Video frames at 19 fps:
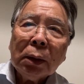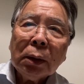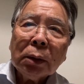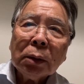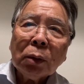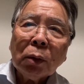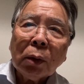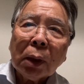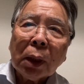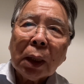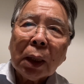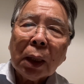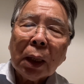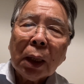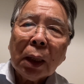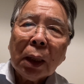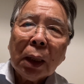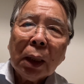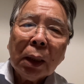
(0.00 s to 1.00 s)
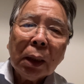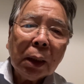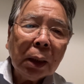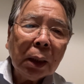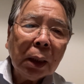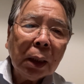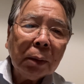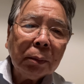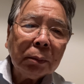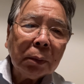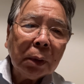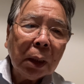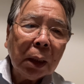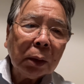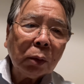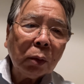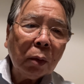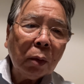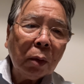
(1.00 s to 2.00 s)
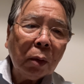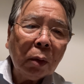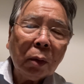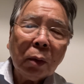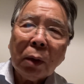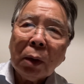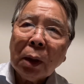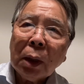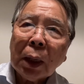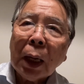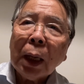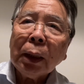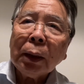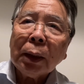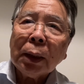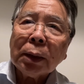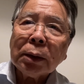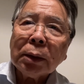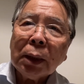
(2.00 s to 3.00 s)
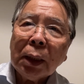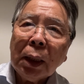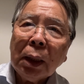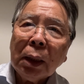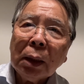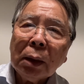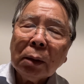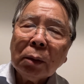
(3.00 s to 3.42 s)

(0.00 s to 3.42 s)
それからあと肺ですね、